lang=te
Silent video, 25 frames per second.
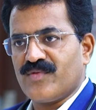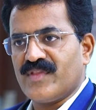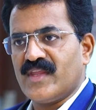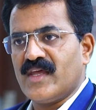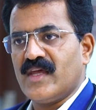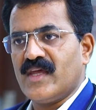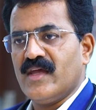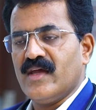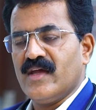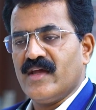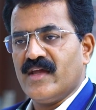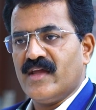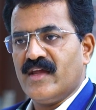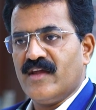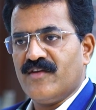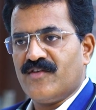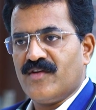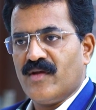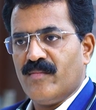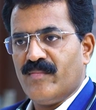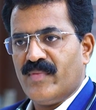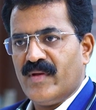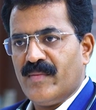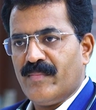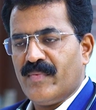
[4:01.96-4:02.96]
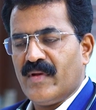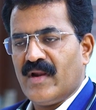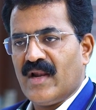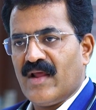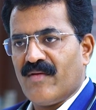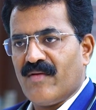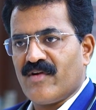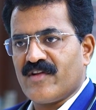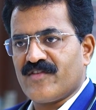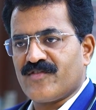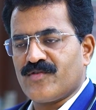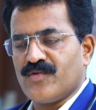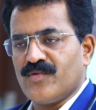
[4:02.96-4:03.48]
ఉంది ఈ బీపీ
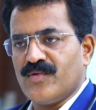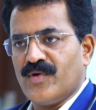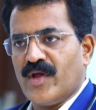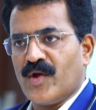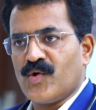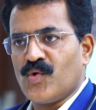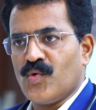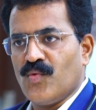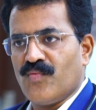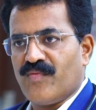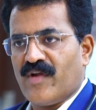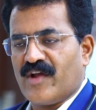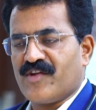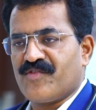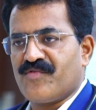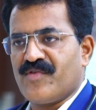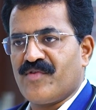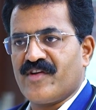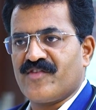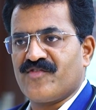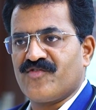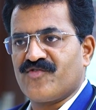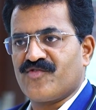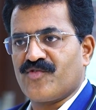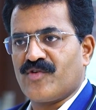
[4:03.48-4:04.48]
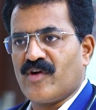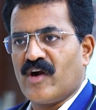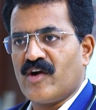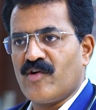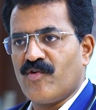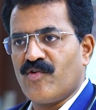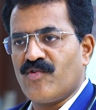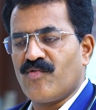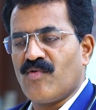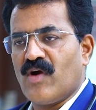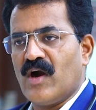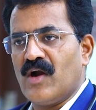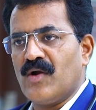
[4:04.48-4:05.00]
లెవెల్స్ ఎక్కువ ఫ్లక్చుయేషన్స్
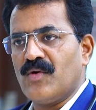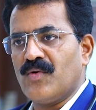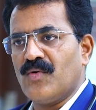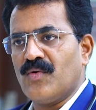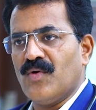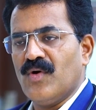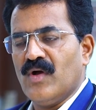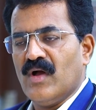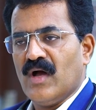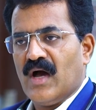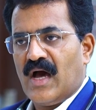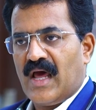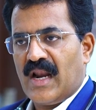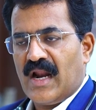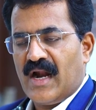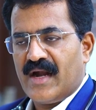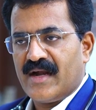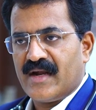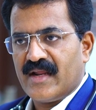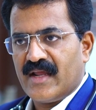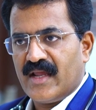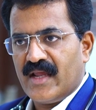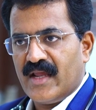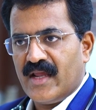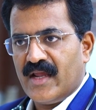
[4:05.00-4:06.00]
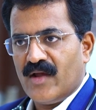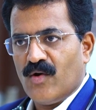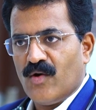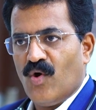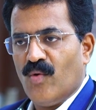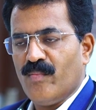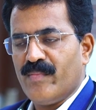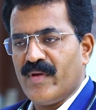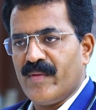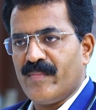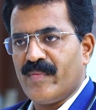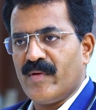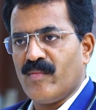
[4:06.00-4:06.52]
ఉన్నటువంటి వాళ్ళు అలాంటి హోమ్
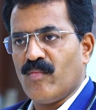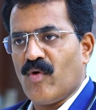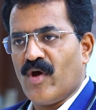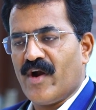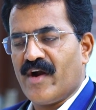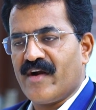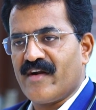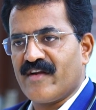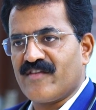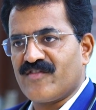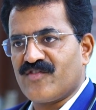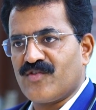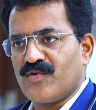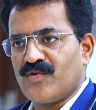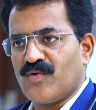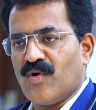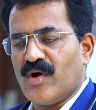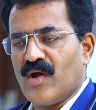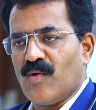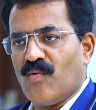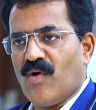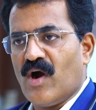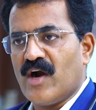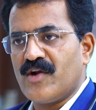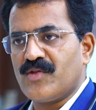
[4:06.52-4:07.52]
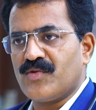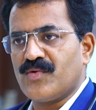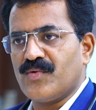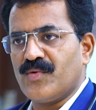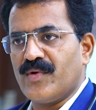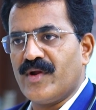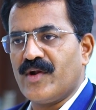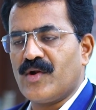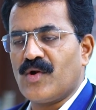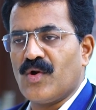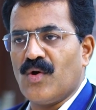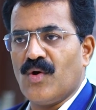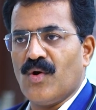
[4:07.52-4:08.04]
బీపీ మానిటరింగ్స్ని కూడా వాడుతూ
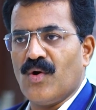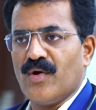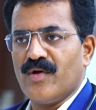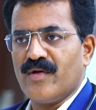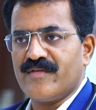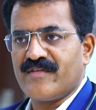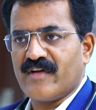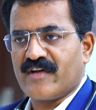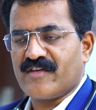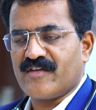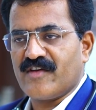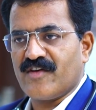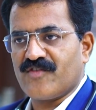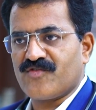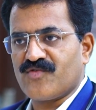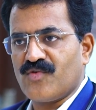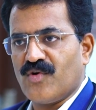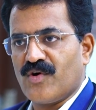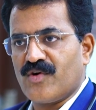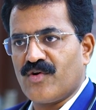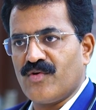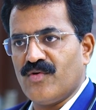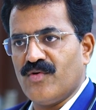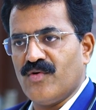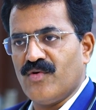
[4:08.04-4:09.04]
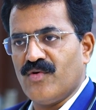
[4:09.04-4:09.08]
ఇంట్లో చెక్ చేసుకోవటం